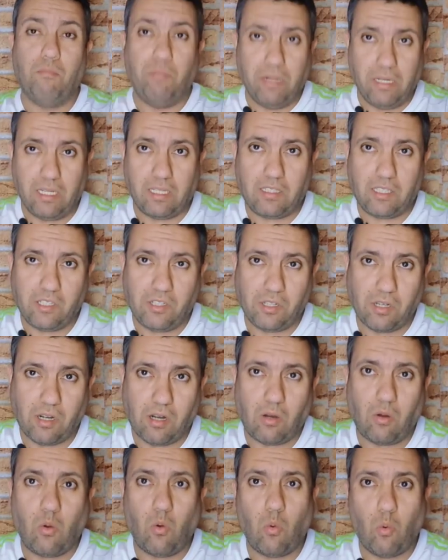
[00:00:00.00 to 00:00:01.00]
بالنتيجه
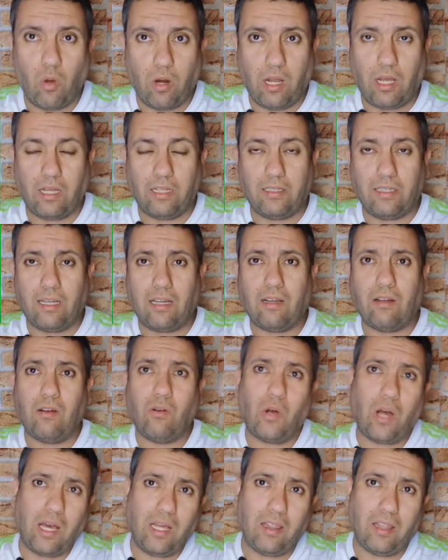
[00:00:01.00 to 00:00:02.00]

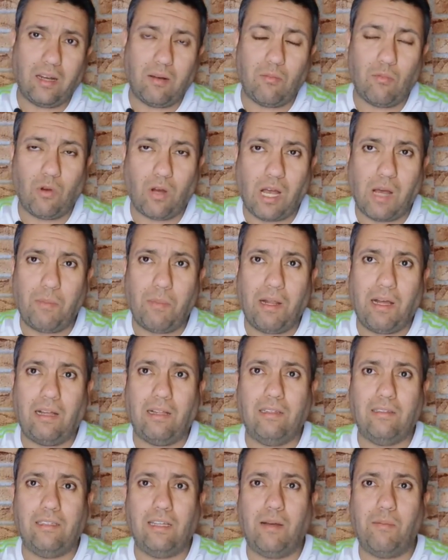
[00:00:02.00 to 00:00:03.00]
والاداء ايضا
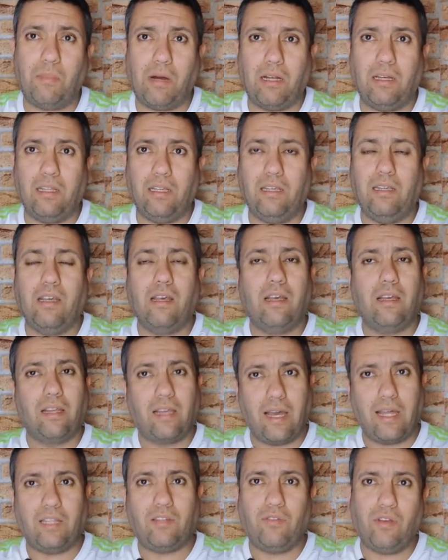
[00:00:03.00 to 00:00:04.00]
مقابله نتاع مالي
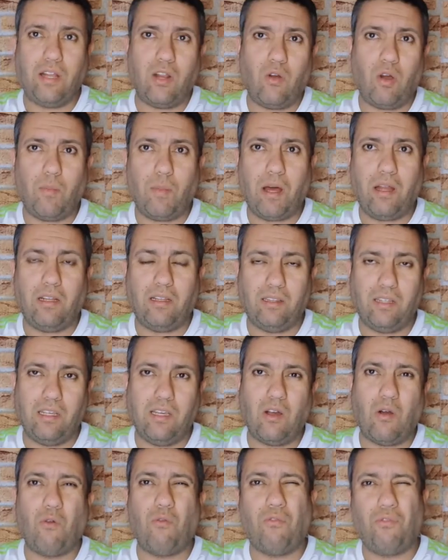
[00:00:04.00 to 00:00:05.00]
كانت فيه نوع ما
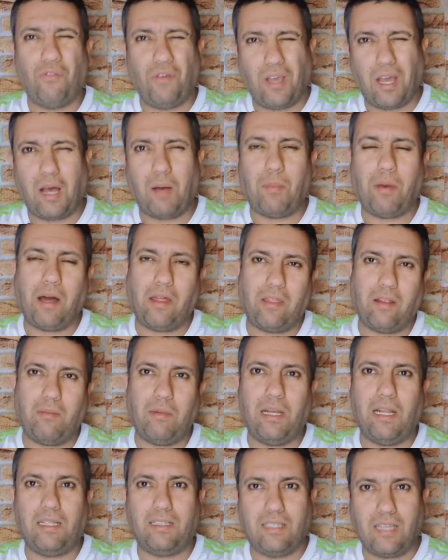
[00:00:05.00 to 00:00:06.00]
نديه وفيها بعض
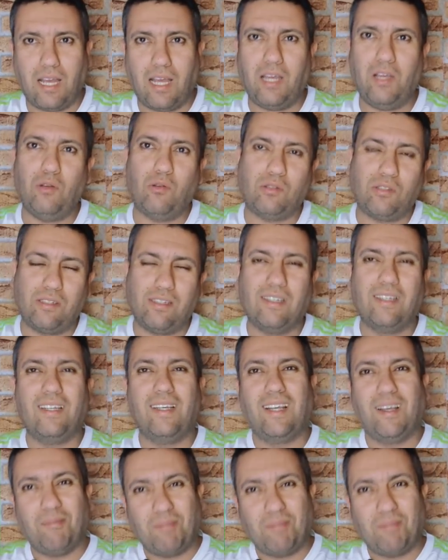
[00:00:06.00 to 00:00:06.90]
من التحيز